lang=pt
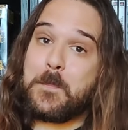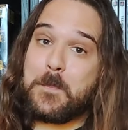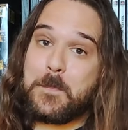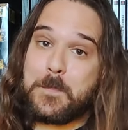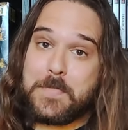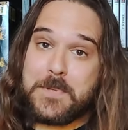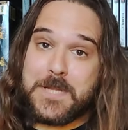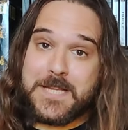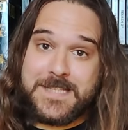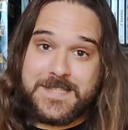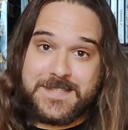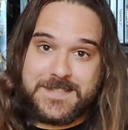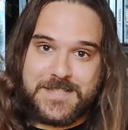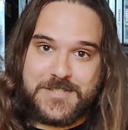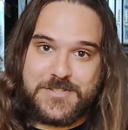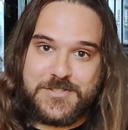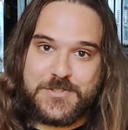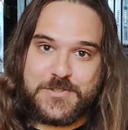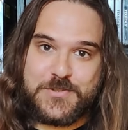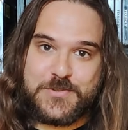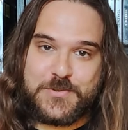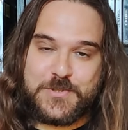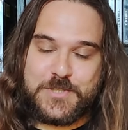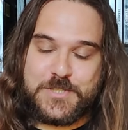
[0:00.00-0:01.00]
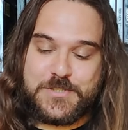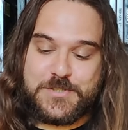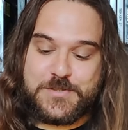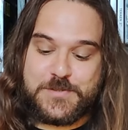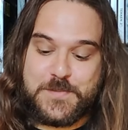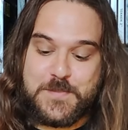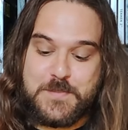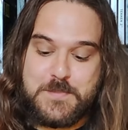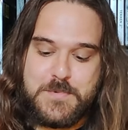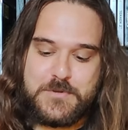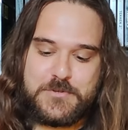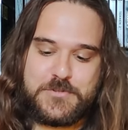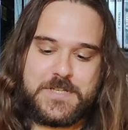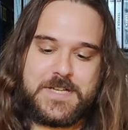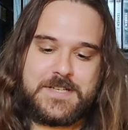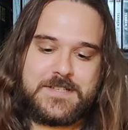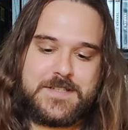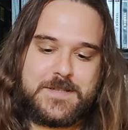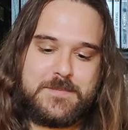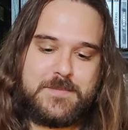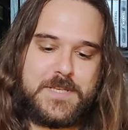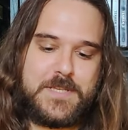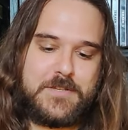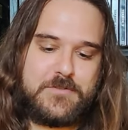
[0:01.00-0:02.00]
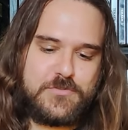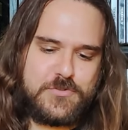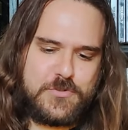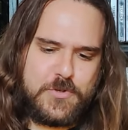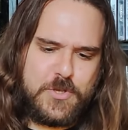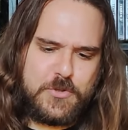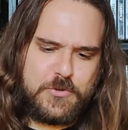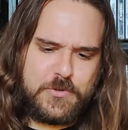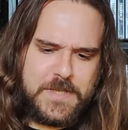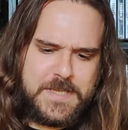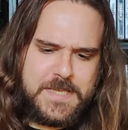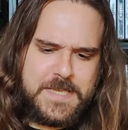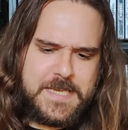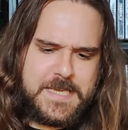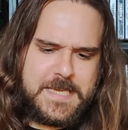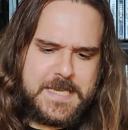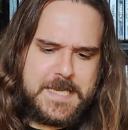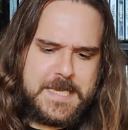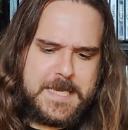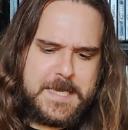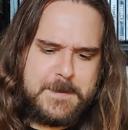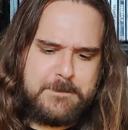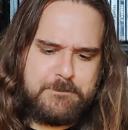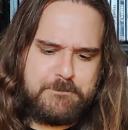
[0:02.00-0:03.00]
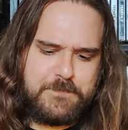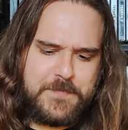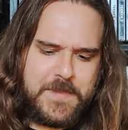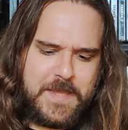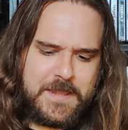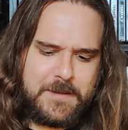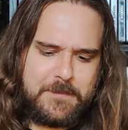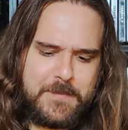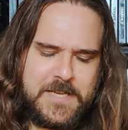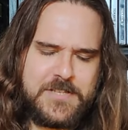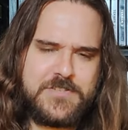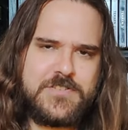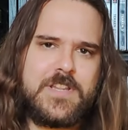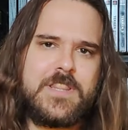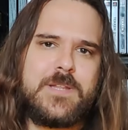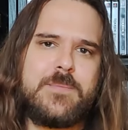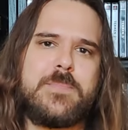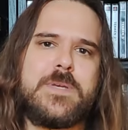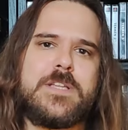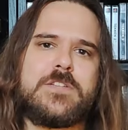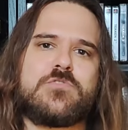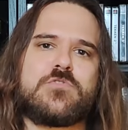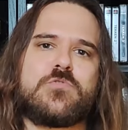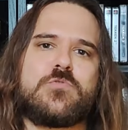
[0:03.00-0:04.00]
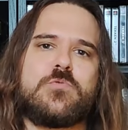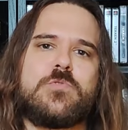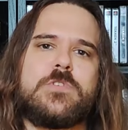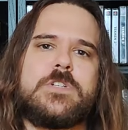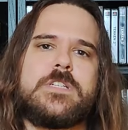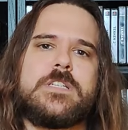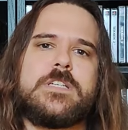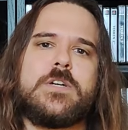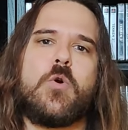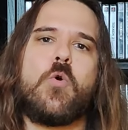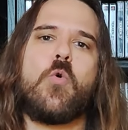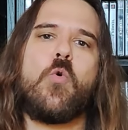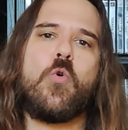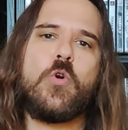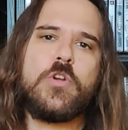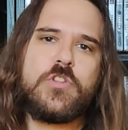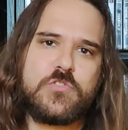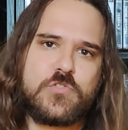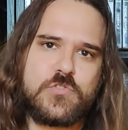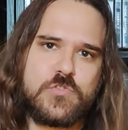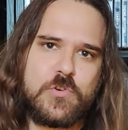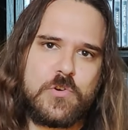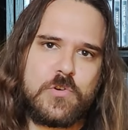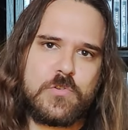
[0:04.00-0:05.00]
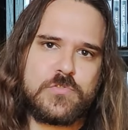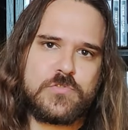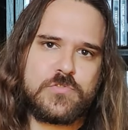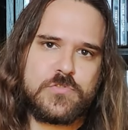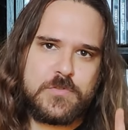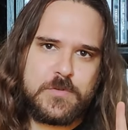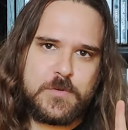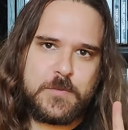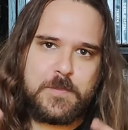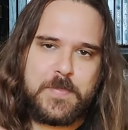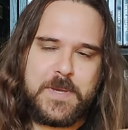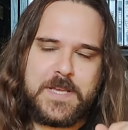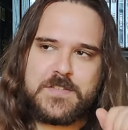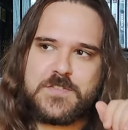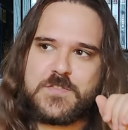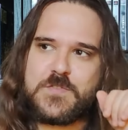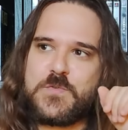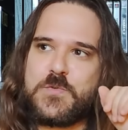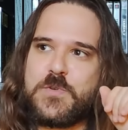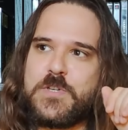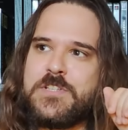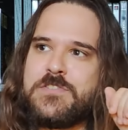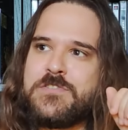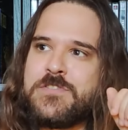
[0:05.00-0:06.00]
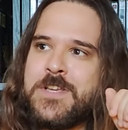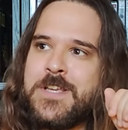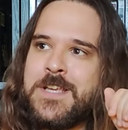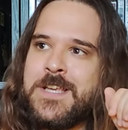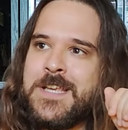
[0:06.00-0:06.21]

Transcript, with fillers: PlayStation 2, meus caros amigos, eu tenho aqui nada mais nada menos do que 8 jogos de PS2.